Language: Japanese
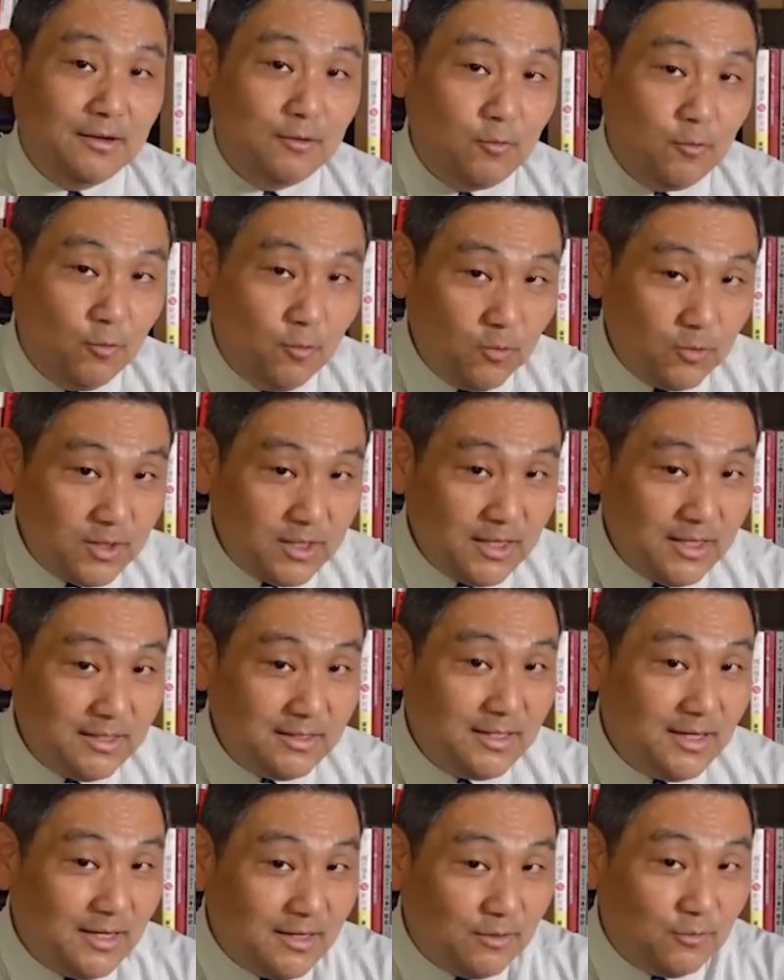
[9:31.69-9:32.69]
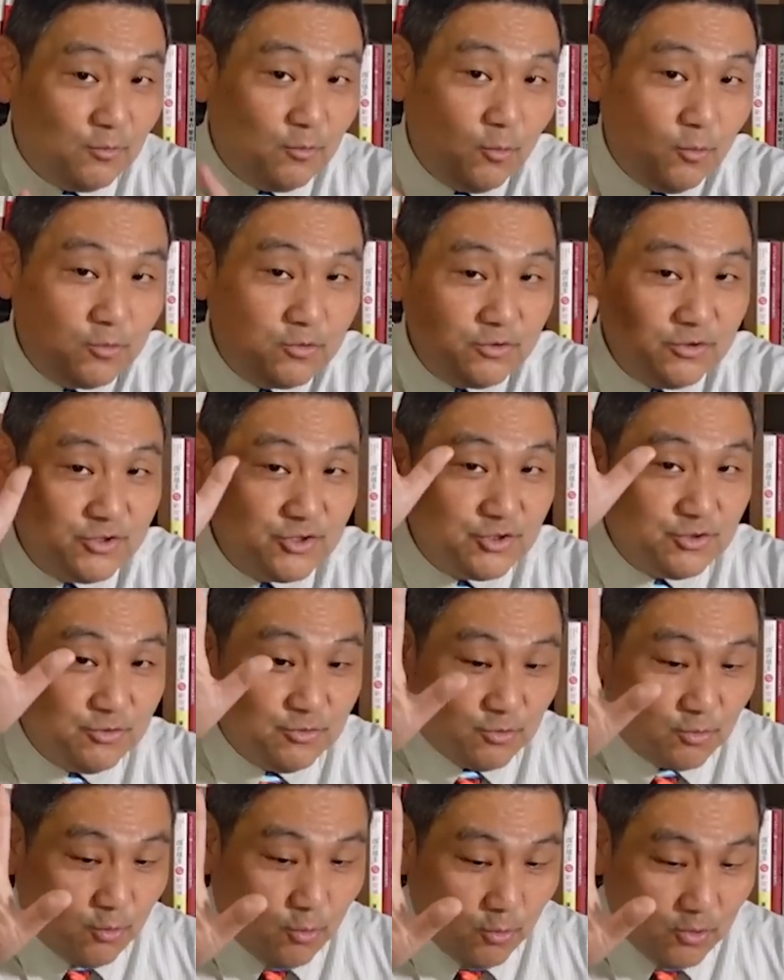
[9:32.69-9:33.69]
合計で
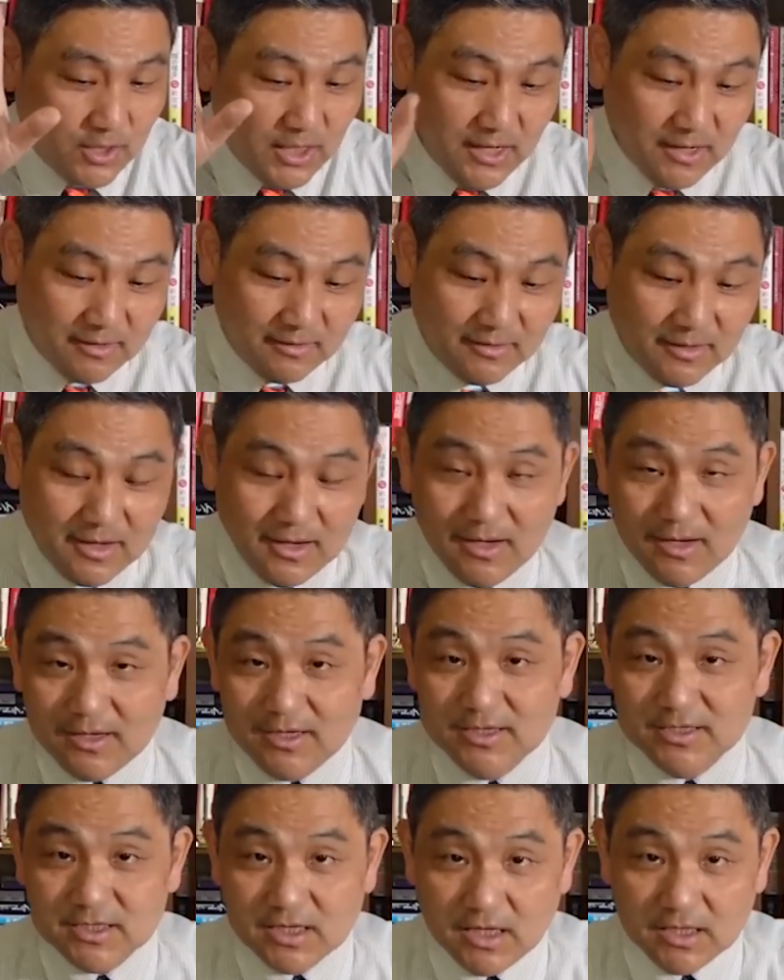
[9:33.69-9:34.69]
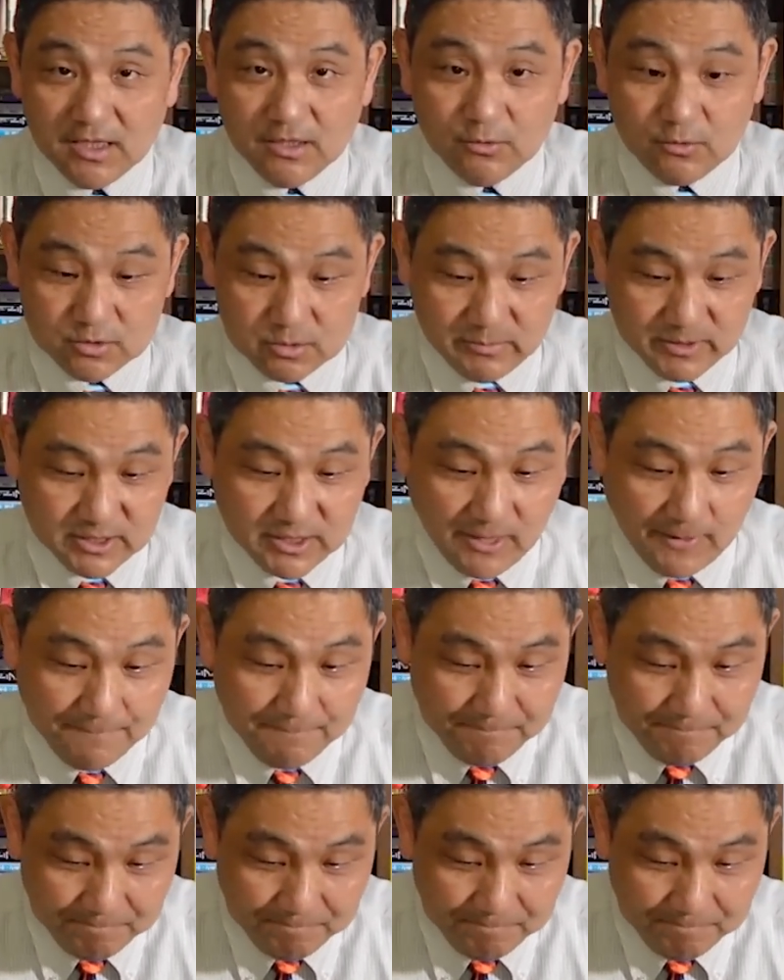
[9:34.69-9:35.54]
65件、記事がヒットしました。